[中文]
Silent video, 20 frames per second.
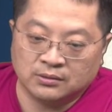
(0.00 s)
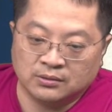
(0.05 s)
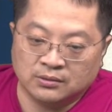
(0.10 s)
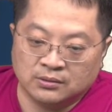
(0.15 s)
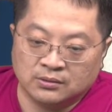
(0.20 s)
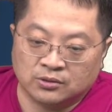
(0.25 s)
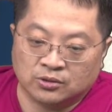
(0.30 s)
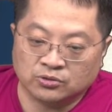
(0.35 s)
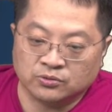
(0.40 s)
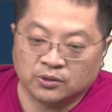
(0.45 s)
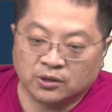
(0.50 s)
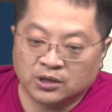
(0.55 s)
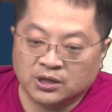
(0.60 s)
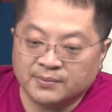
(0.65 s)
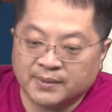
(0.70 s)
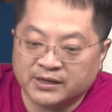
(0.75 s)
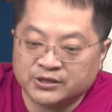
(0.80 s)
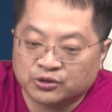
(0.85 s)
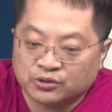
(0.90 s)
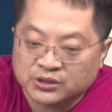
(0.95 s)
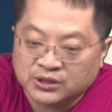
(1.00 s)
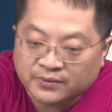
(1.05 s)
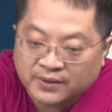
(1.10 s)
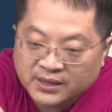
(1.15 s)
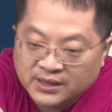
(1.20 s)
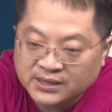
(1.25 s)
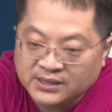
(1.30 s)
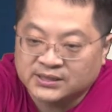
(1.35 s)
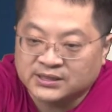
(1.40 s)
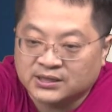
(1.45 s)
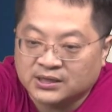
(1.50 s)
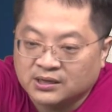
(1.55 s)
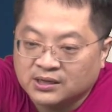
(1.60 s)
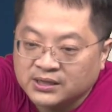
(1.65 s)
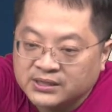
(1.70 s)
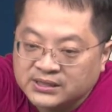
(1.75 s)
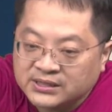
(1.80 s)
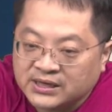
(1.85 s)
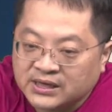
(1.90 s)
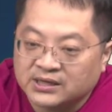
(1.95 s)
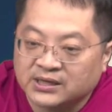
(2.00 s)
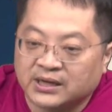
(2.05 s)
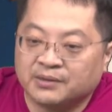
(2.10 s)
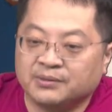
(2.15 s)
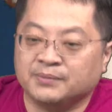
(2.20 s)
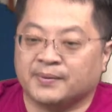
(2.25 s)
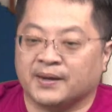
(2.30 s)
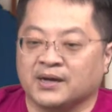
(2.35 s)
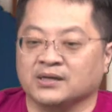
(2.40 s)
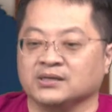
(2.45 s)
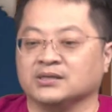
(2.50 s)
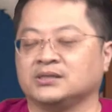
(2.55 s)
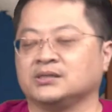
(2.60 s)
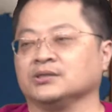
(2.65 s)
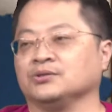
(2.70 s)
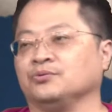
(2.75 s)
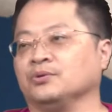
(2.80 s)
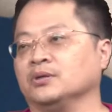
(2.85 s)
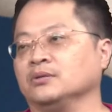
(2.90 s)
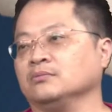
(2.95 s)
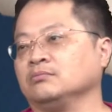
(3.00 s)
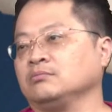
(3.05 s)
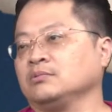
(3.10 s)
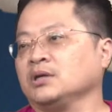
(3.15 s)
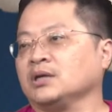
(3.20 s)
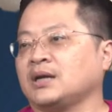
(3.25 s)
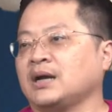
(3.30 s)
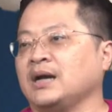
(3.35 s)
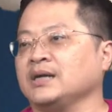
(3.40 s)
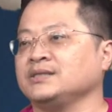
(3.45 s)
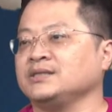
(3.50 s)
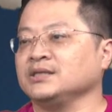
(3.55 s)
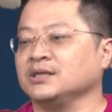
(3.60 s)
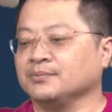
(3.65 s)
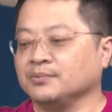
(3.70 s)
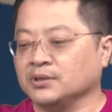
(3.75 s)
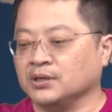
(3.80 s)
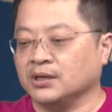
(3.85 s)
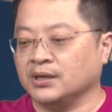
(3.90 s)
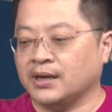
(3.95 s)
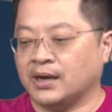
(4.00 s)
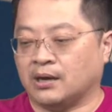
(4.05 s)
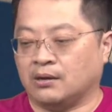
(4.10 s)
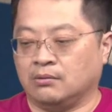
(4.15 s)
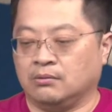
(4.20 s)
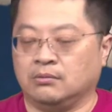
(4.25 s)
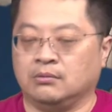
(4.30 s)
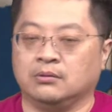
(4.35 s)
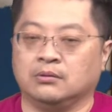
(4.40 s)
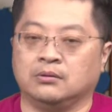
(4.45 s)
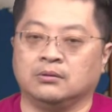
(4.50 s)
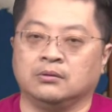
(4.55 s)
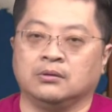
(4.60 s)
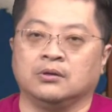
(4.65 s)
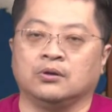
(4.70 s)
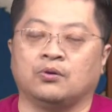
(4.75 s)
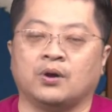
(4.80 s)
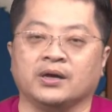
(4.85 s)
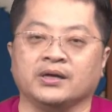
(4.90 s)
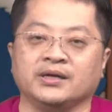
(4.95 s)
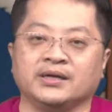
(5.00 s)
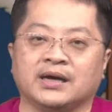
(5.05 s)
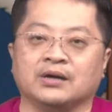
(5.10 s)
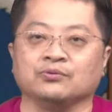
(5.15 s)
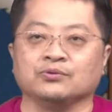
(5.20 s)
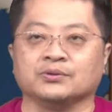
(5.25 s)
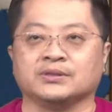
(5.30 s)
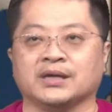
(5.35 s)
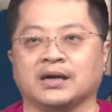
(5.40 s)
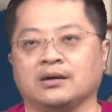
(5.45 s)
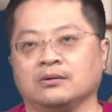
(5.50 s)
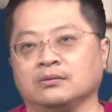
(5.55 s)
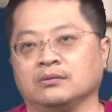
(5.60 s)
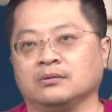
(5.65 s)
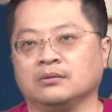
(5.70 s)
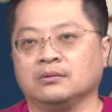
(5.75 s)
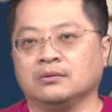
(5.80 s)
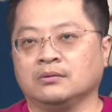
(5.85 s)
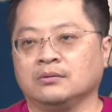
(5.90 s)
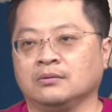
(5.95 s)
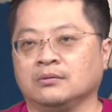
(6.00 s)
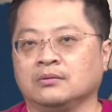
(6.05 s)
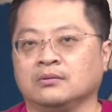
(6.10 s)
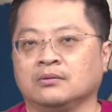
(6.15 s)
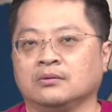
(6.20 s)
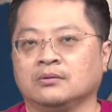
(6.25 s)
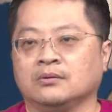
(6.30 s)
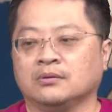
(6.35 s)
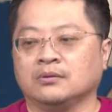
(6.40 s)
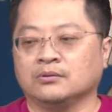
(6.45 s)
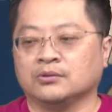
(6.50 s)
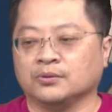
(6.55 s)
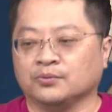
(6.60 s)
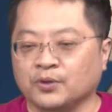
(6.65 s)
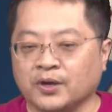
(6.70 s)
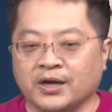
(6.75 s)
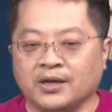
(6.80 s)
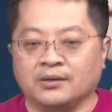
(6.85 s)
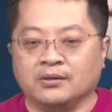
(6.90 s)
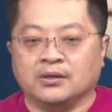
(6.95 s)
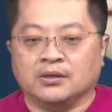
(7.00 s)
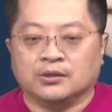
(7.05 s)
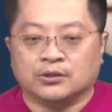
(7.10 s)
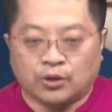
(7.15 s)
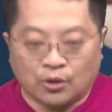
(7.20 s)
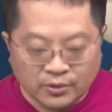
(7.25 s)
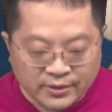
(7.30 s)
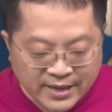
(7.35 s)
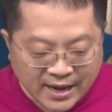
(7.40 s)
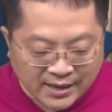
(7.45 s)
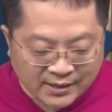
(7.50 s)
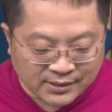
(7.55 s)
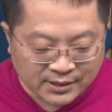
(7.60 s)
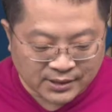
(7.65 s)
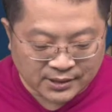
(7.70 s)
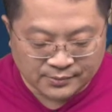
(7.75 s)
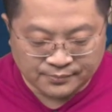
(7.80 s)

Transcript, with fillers: 投资朋友，你买九十一块荔枝二，你今年一百二十四元，开心的不得了，华一该五招，对不对？同样的，